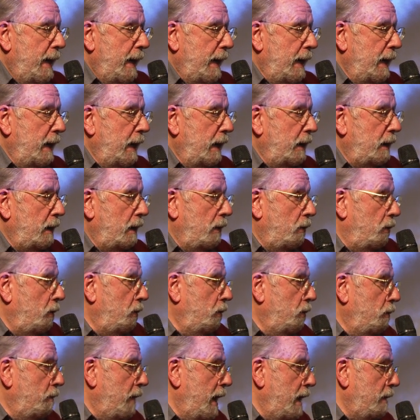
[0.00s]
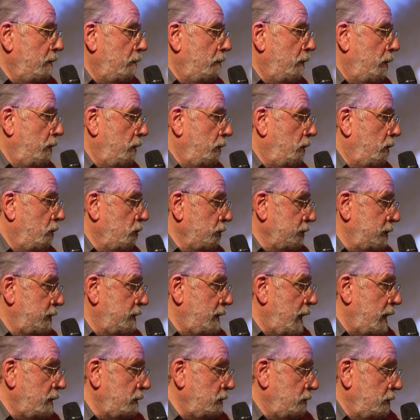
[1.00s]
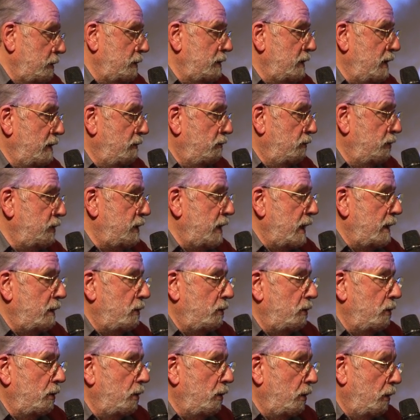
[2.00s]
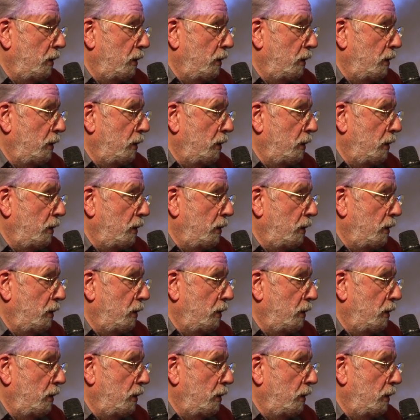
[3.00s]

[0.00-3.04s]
et eux-mêmes constatent si vous êtes